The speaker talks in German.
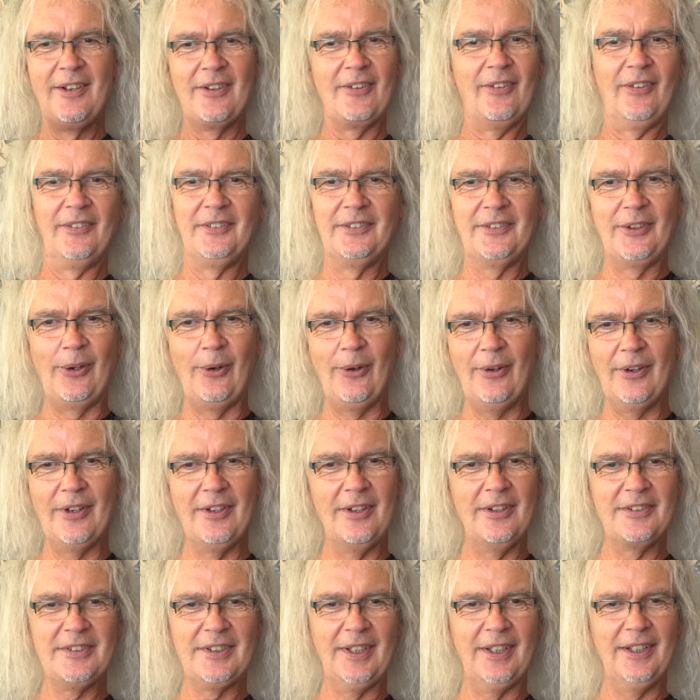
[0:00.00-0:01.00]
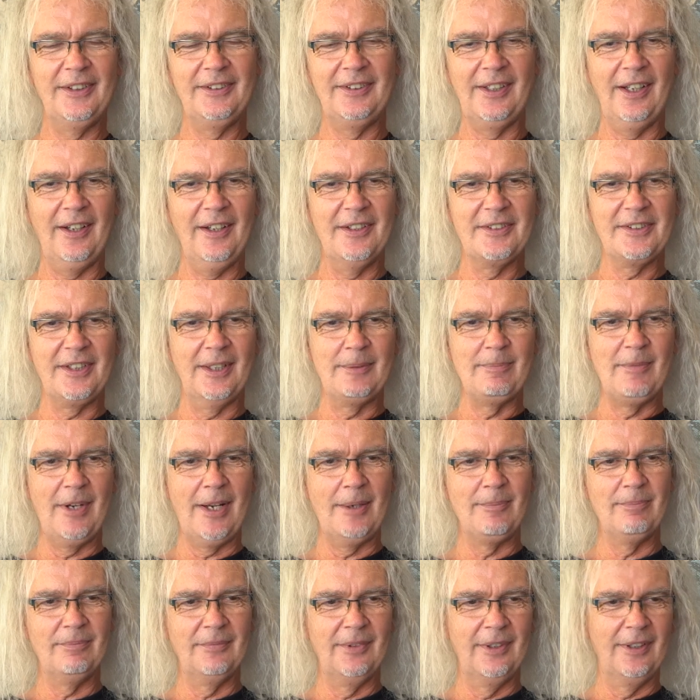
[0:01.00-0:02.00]
und höre seit, ja, seit
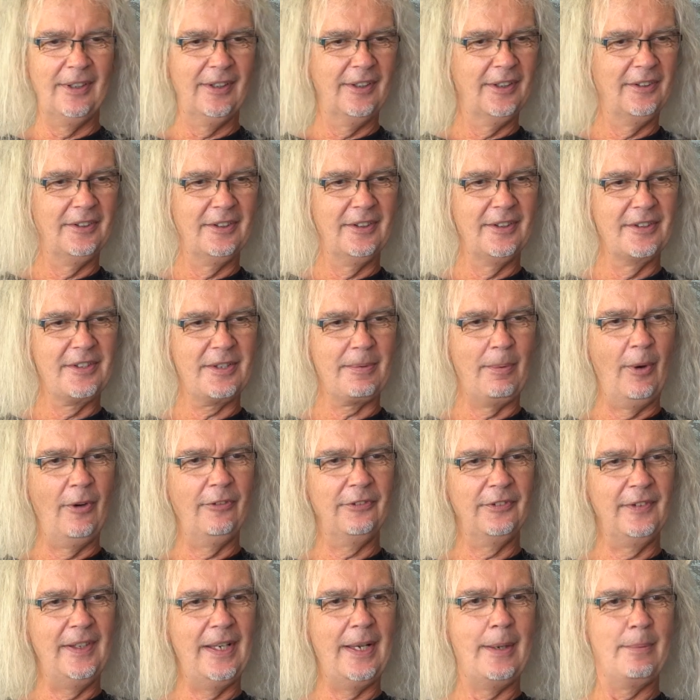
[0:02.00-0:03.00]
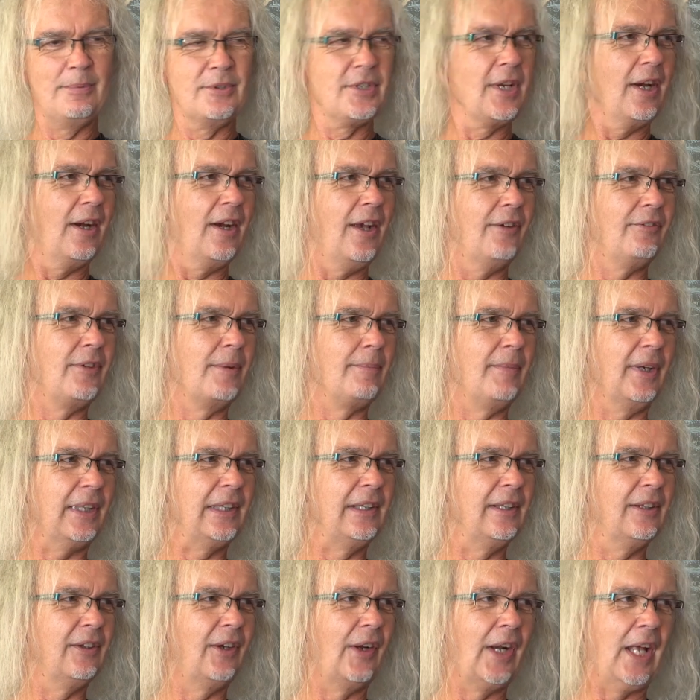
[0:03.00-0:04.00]
meinem äh, zwölften äh, Lebensjahr Heavy
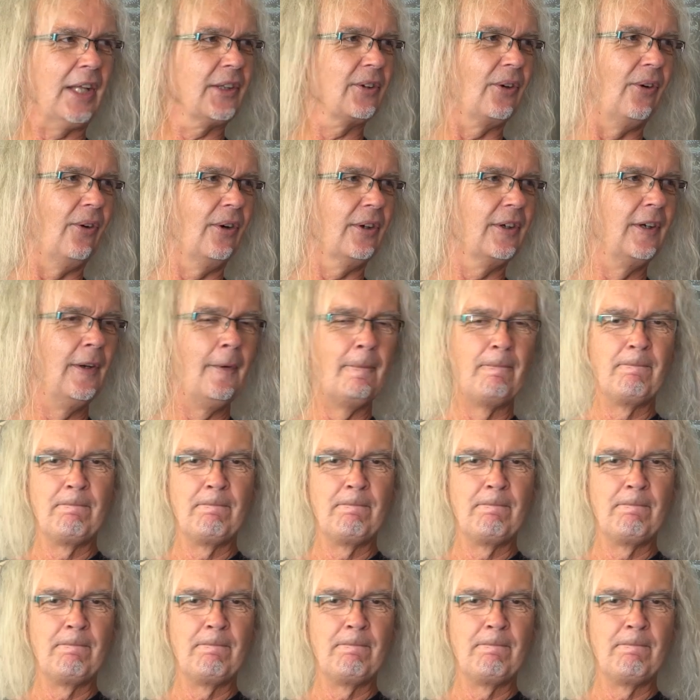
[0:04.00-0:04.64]
Metal, Hard Rock.